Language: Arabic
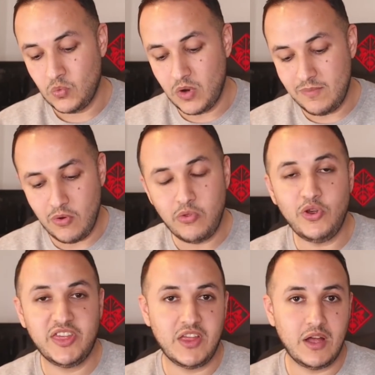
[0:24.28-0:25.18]

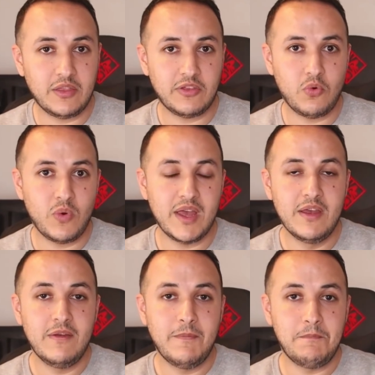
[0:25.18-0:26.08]
والموضوع الثالث هو
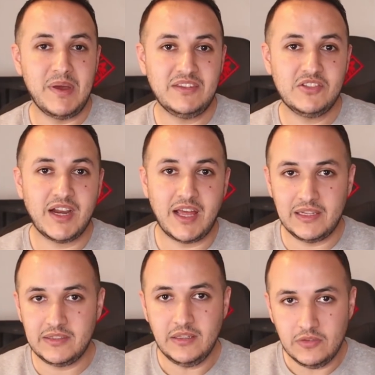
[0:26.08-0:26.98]
متجر
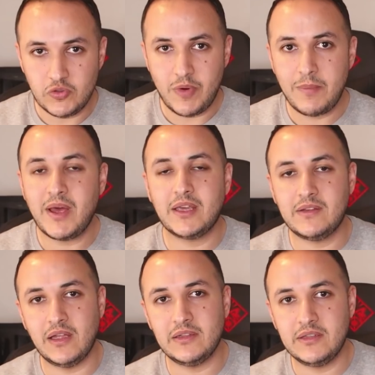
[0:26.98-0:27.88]
الدي سوبر
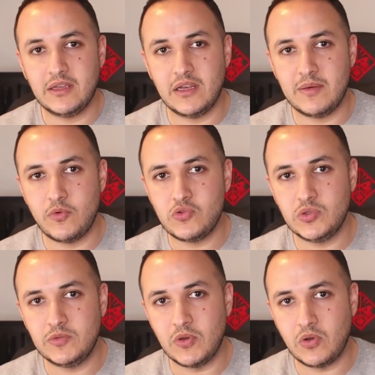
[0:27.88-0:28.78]
ماركت الدي اللي
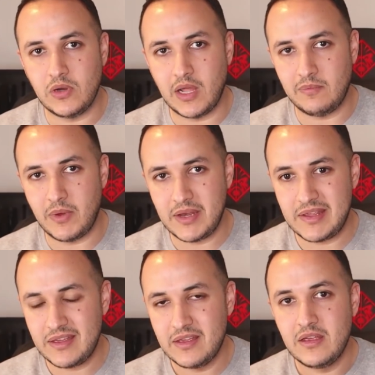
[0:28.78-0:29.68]
موجود بكل
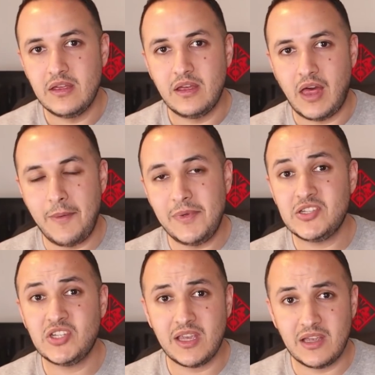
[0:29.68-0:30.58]
المانيا
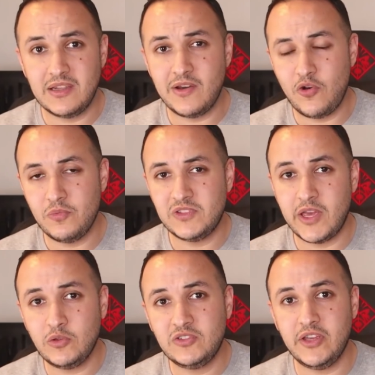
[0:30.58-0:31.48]
عمل شيء اليوم
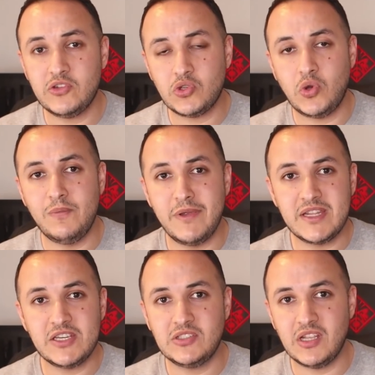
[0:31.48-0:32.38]
سيزعج كل
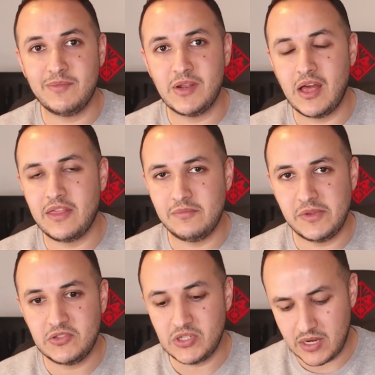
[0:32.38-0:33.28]
من يشتري من هذا
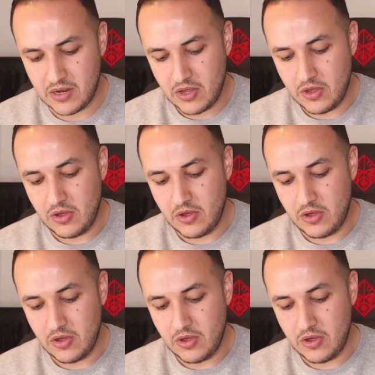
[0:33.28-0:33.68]
المتجر